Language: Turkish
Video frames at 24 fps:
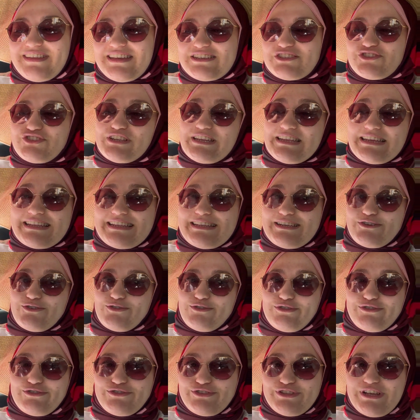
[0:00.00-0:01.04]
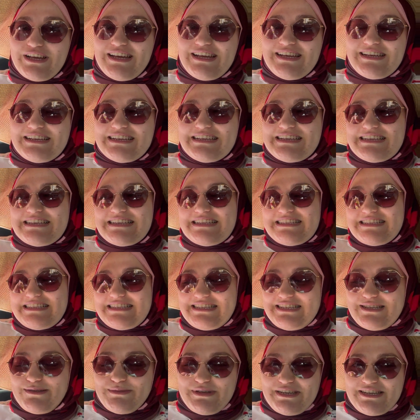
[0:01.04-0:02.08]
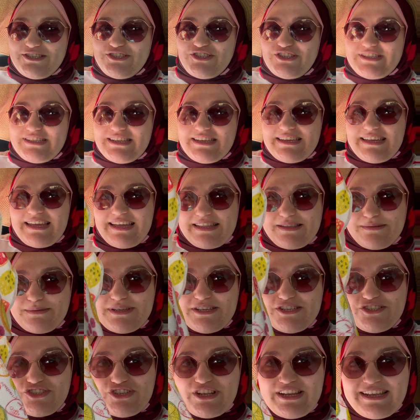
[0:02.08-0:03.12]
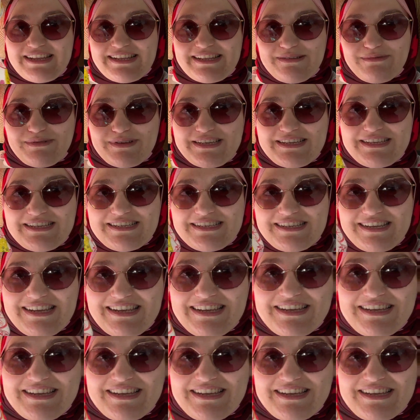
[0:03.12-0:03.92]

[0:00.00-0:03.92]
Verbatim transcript: Çilekleri olur da silmek için de kendime çilekli bir